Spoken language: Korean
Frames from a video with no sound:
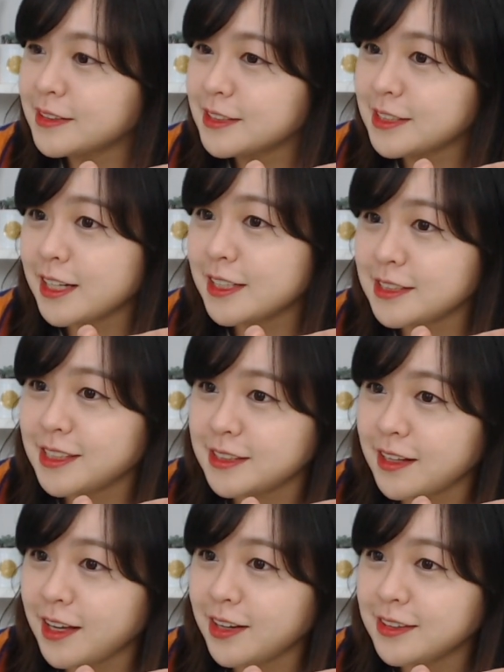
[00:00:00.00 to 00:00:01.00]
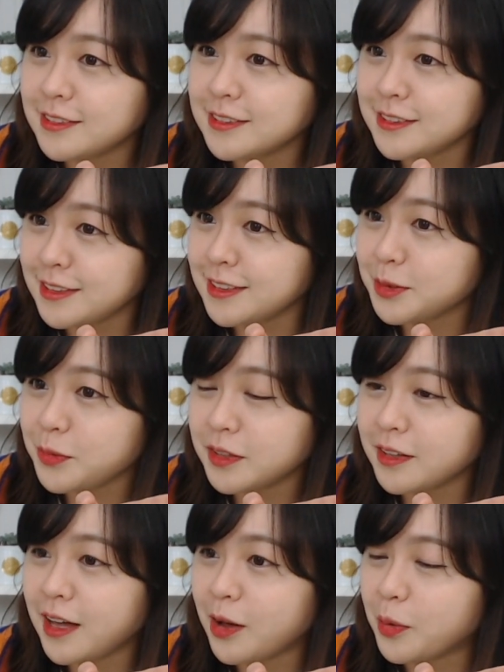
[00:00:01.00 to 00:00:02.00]
잘 지내세요?
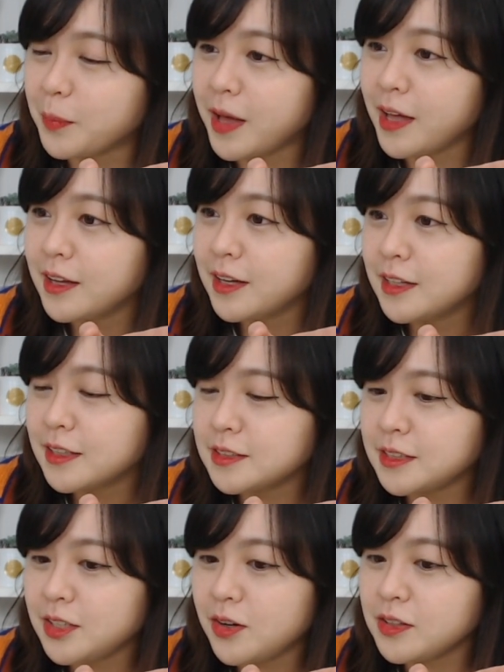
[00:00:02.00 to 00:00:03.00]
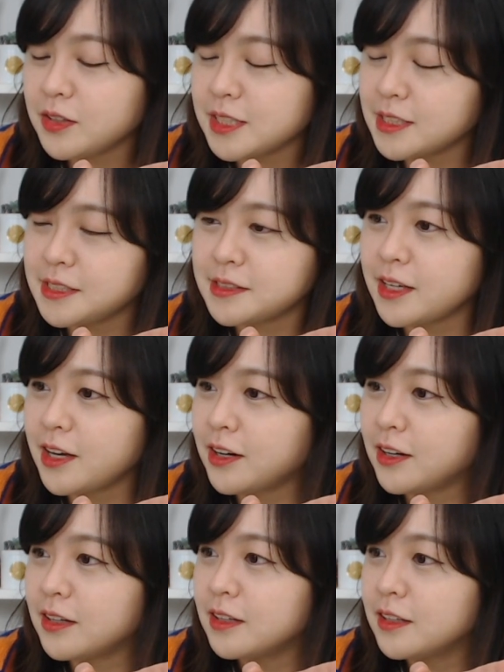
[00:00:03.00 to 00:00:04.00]
你过得好吗? 그래서 이런 거
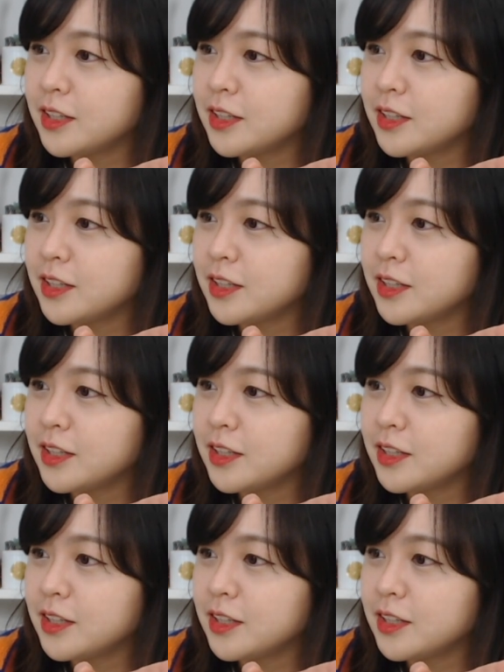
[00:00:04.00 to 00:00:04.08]
찾았어요.